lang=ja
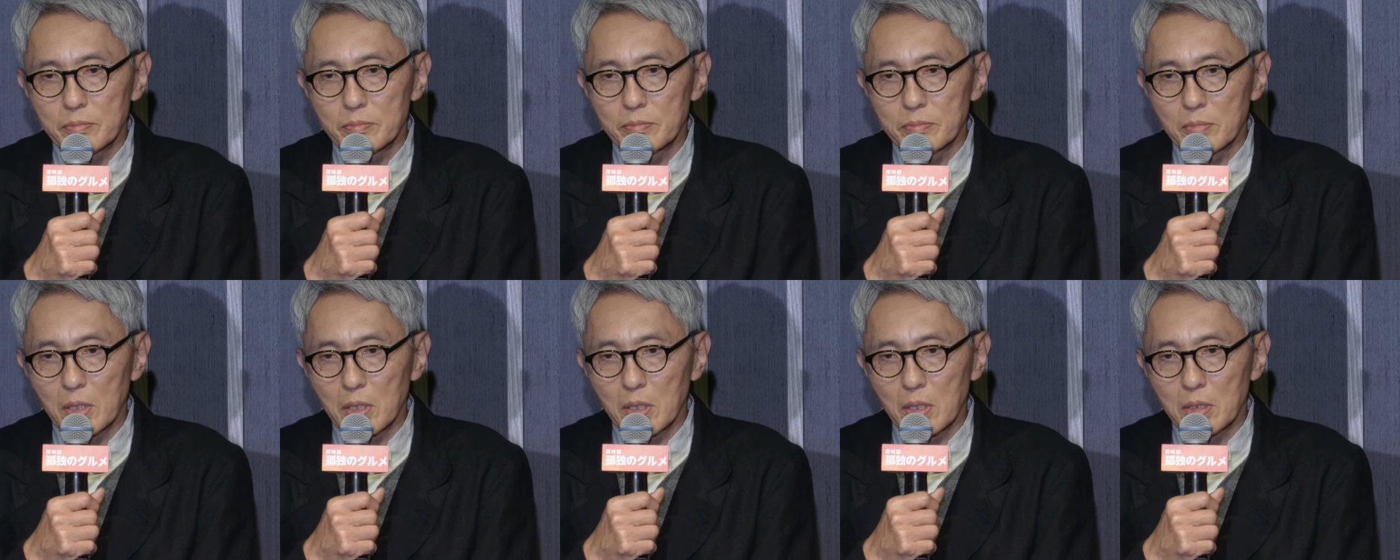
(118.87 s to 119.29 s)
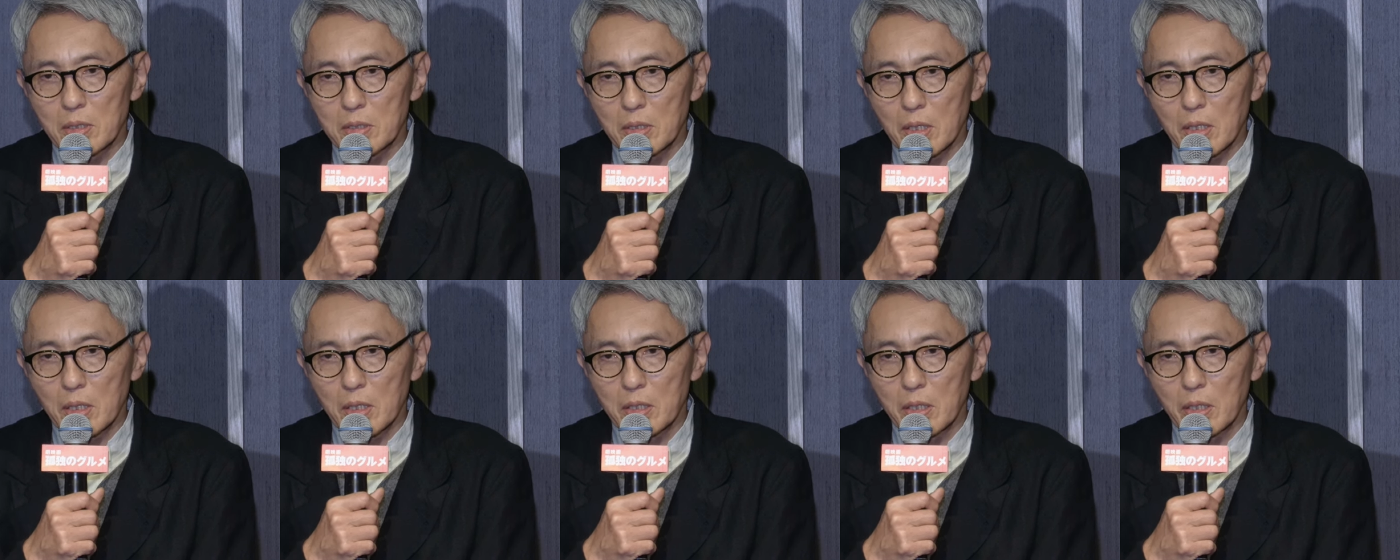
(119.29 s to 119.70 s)
まあ
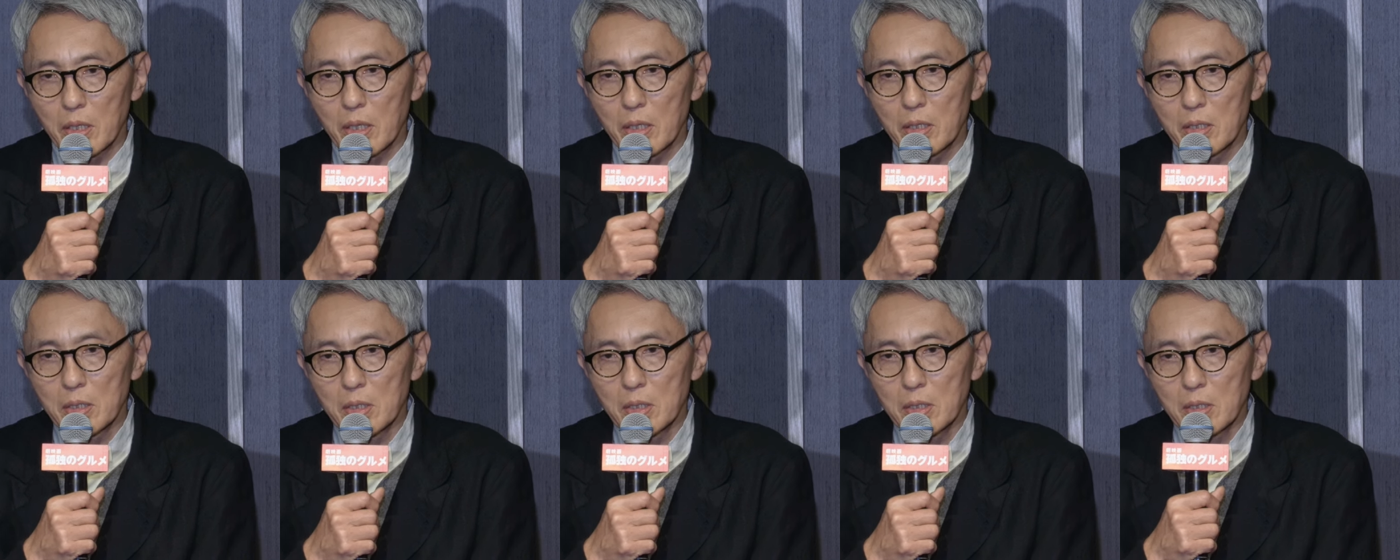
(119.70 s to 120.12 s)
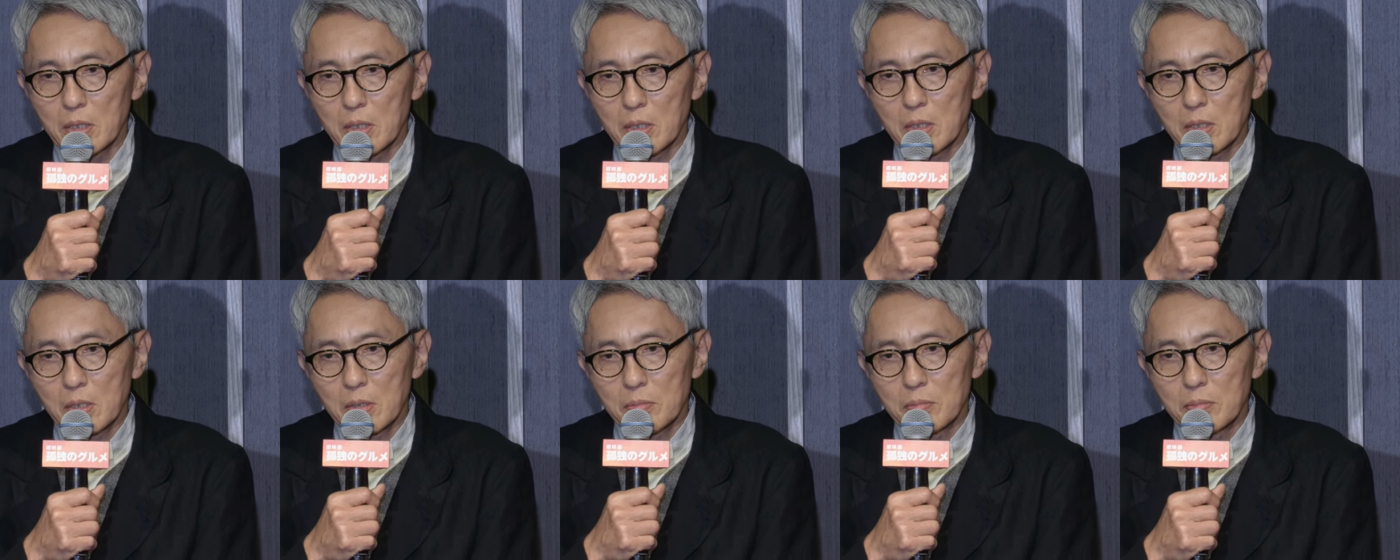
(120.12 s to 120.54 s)
中で
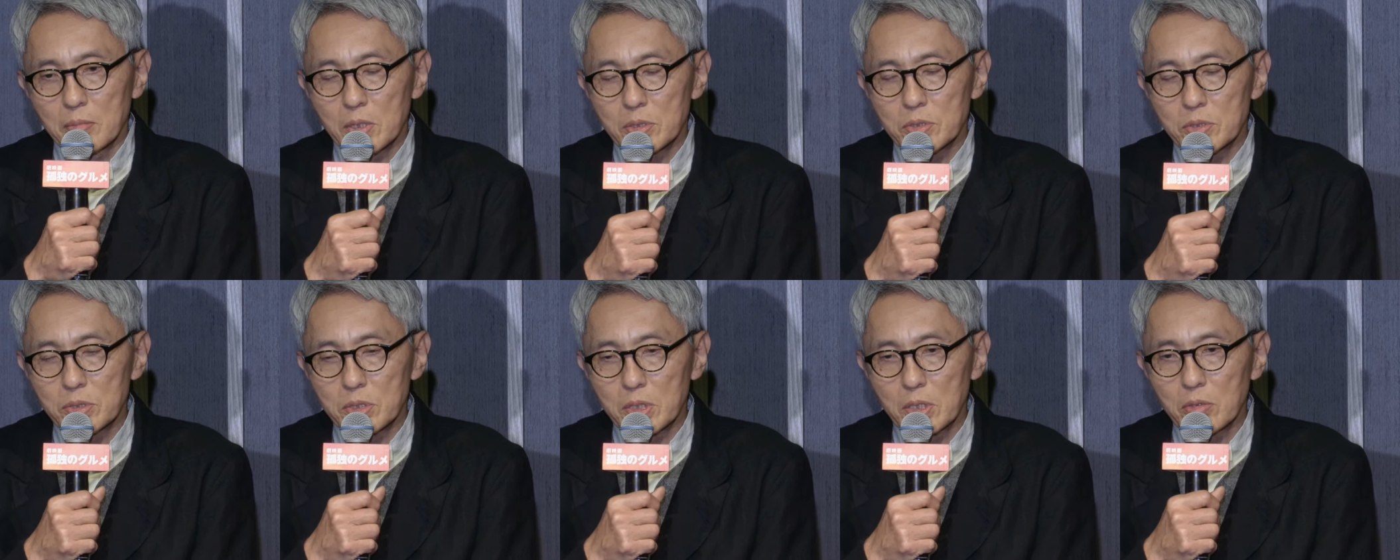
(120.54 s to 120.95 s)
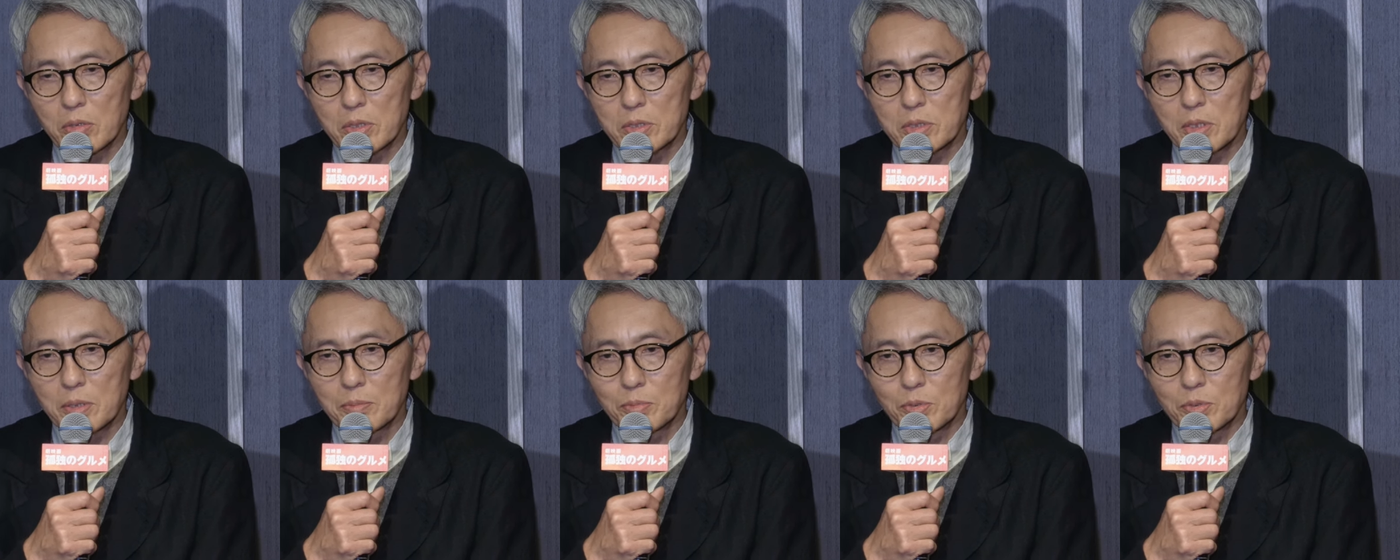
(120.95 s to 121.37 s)
松重
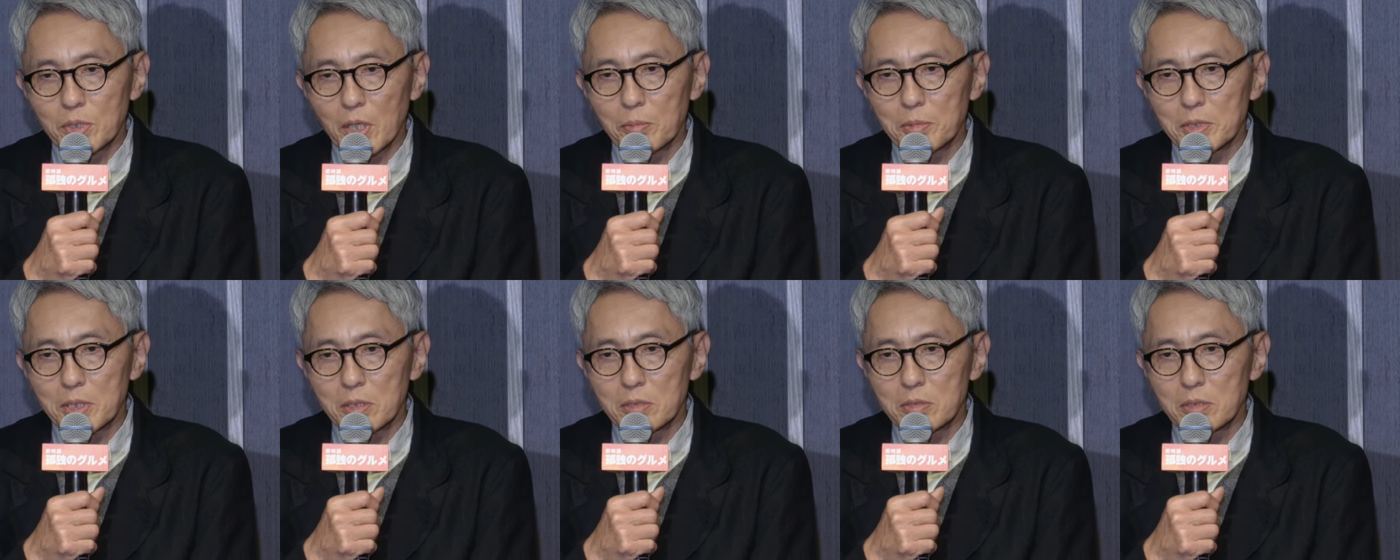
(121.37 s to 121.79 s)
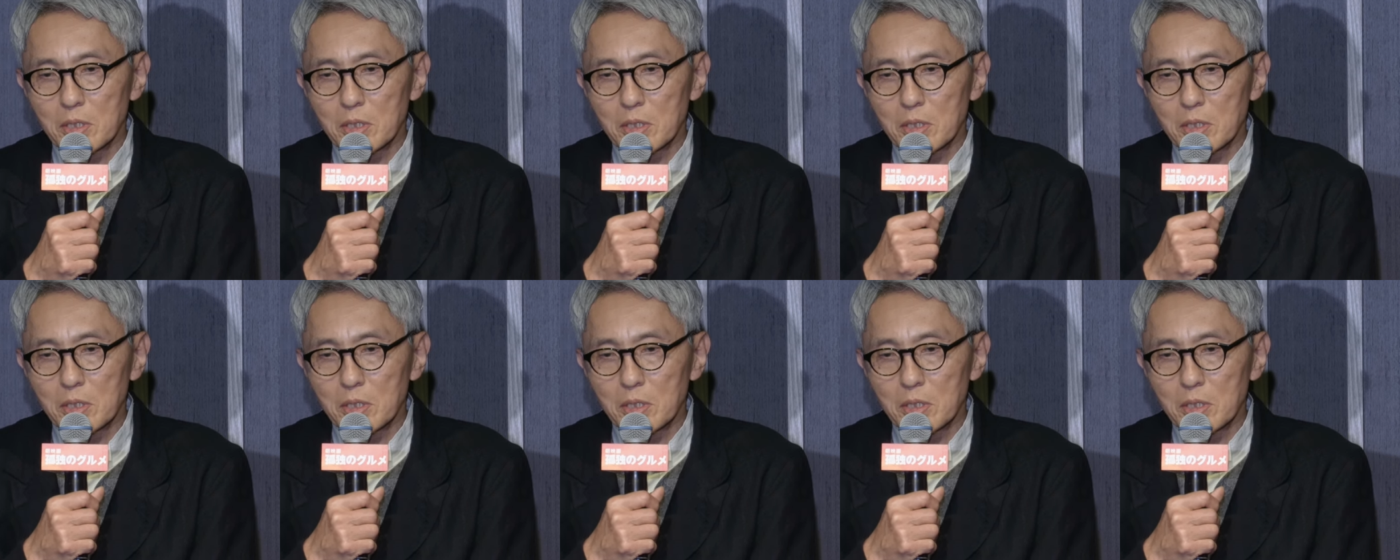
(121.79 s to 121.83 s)
は全部食べて